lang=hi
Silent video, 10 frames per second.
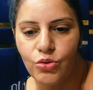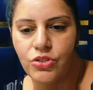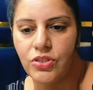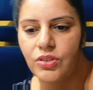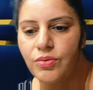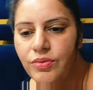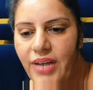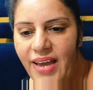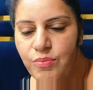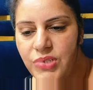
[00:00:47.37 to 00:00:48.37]
कुछ
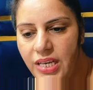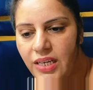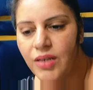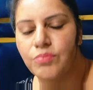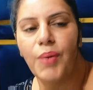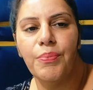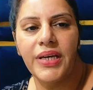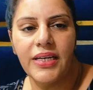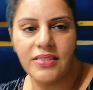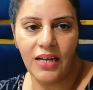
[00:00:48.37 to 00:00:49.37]
टाइम से
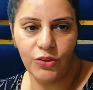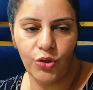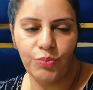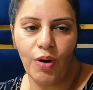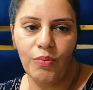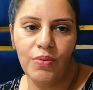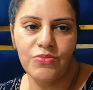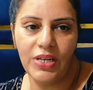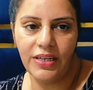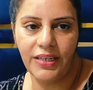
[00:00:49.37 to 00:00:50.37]
मम्मी के साथ कोई
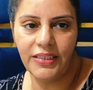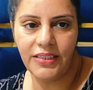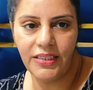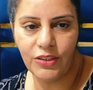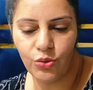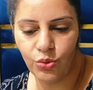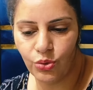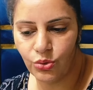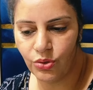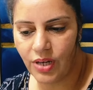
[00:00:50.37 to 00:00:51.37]
प्रॉब्लम चल रही थी तो
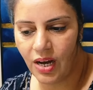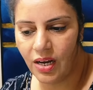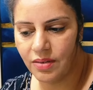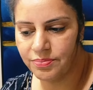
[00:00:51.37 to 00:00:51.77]
थोड़ा